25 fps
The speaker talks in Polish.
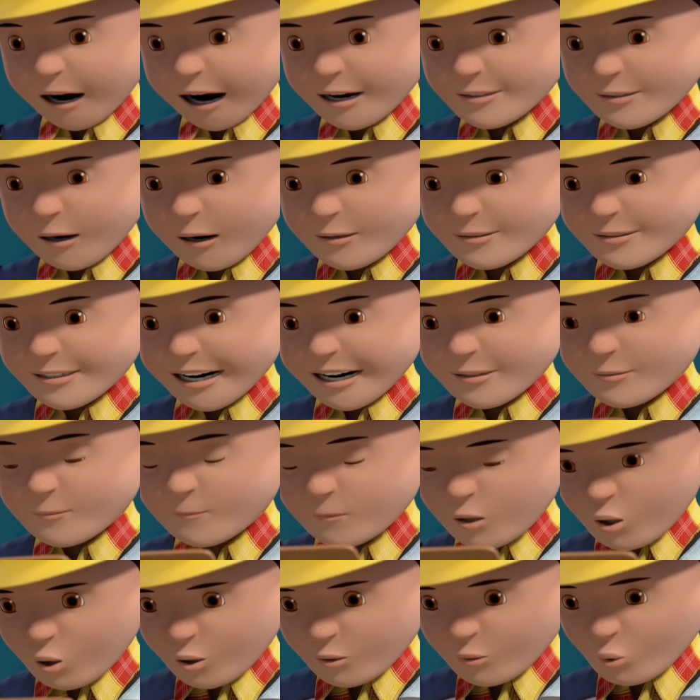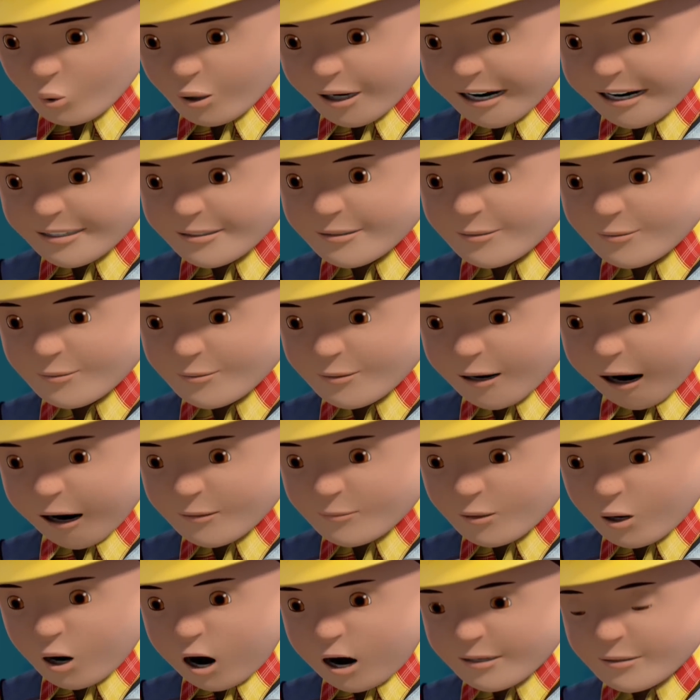więc listę potrzebnych narzędzi i
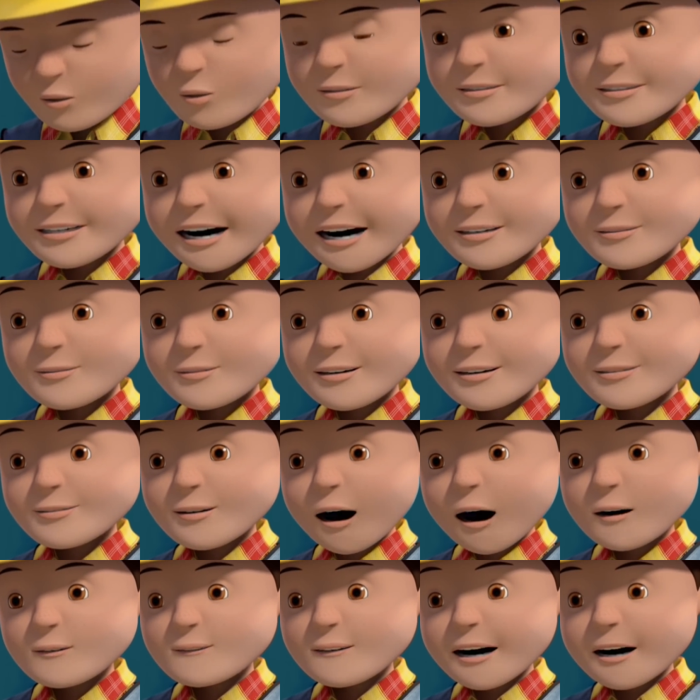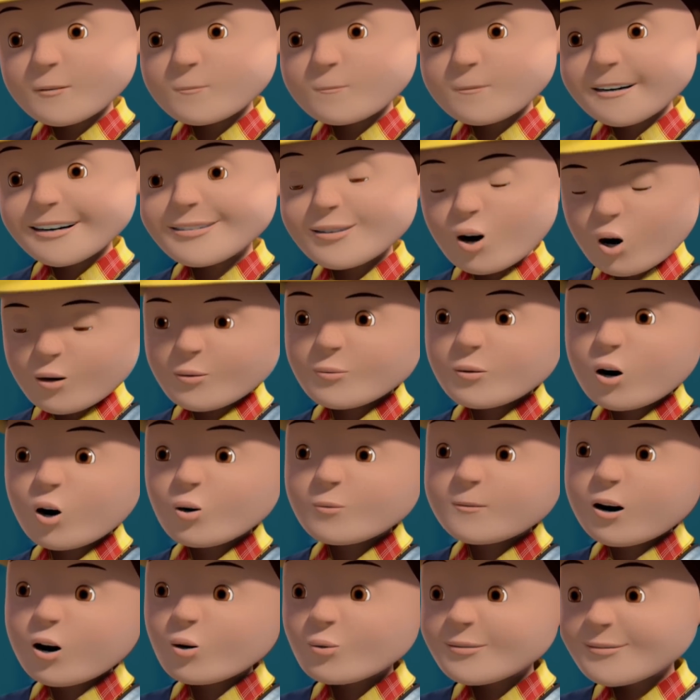chcę sprawdzić, czy masz je w swojej
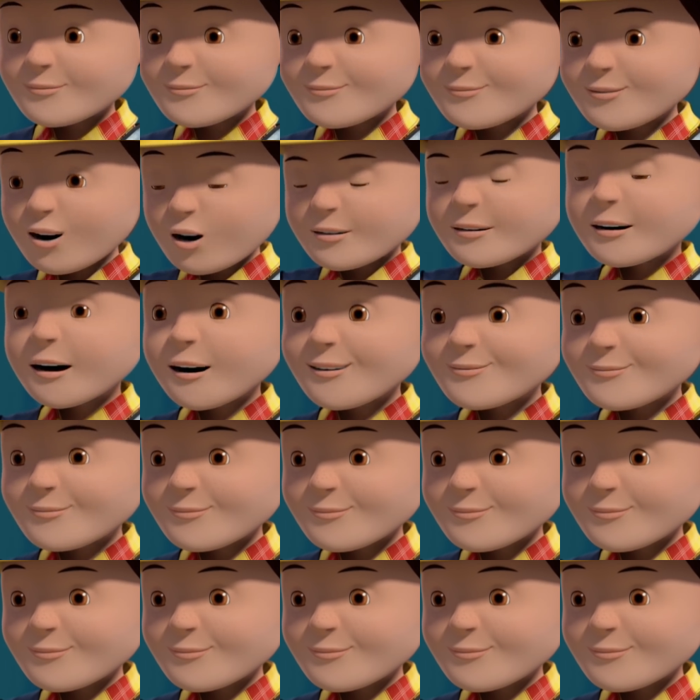skrzynce. Dobrze?